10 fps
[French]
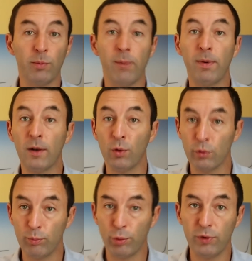n'ont même pas le temps
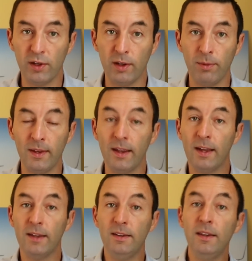de poser des mines,
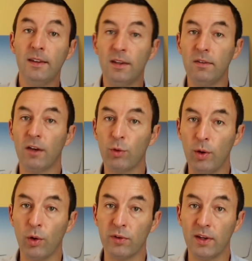ni
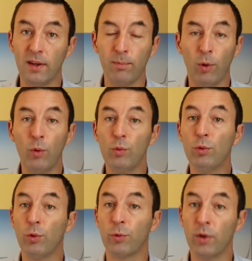d'évacuer leurs équipements ou
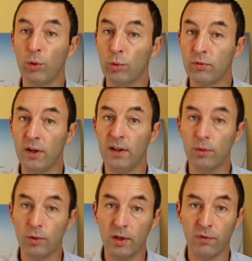de construire de nouvelles
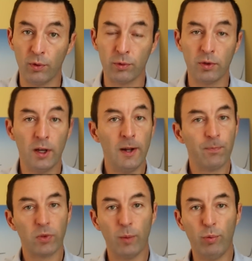lignes de défense.
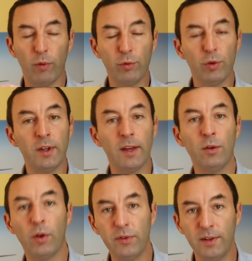Pour vous donner un
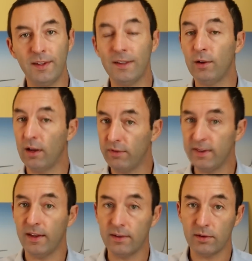ordre d'idée de la
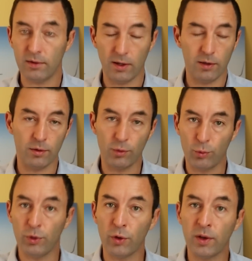vitesse euh,
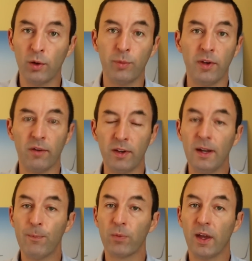qu'on est en train d'observer,
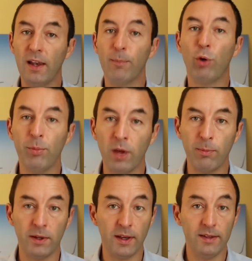la première
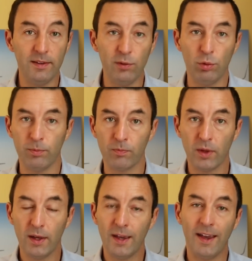bataille d'Izium,
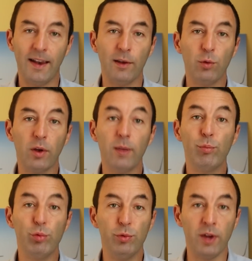elle a duré
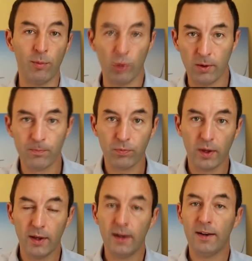plus d'un mois.
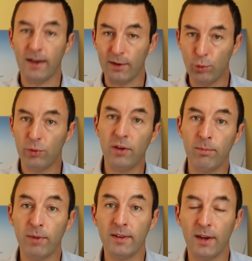La
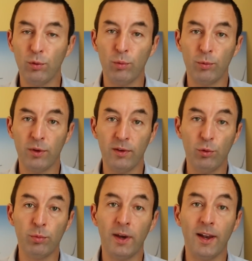deuxième bataille
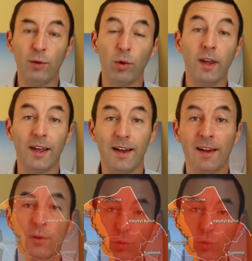d'Izium, elle a duré un